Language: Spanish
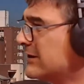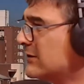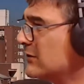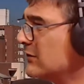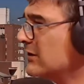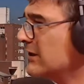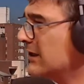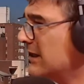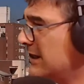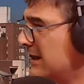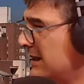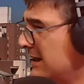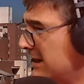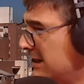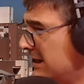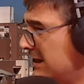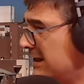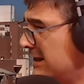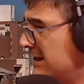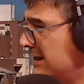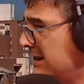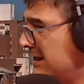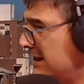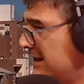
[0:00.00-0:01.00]
esto?
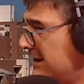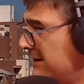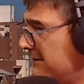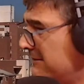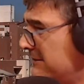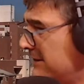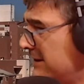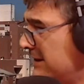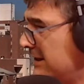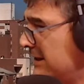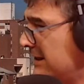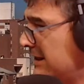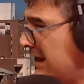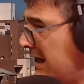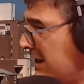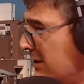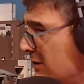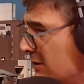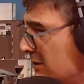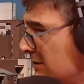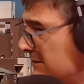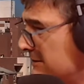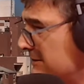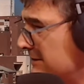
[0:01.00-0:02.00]

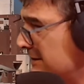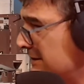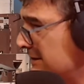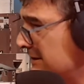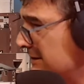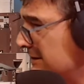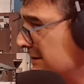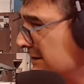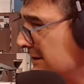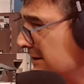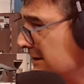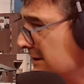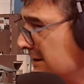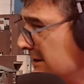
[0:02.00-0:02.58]
Esto, es una,